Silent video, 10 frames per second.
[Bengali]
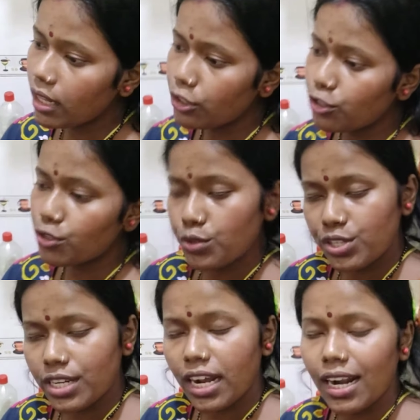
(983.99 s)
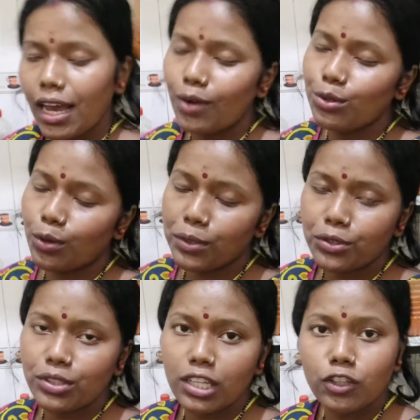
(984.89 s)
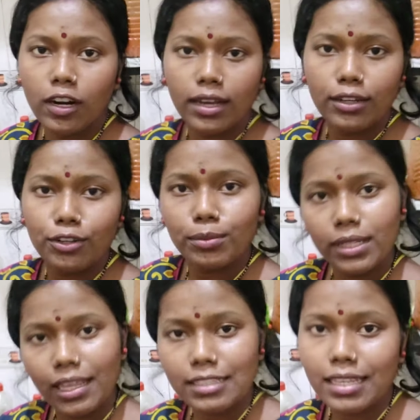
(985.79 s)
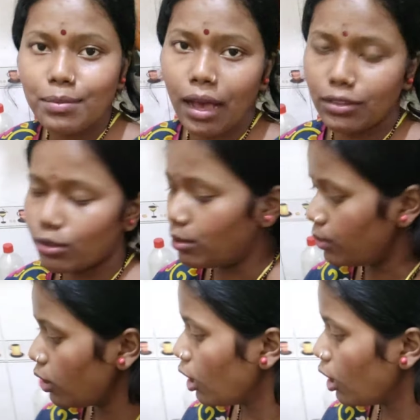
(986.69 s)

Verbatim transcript: তার জন্য সজনে খাড়া আলু টমেটো দিয়ে তরকারি করবো তার সাথে ভাত করব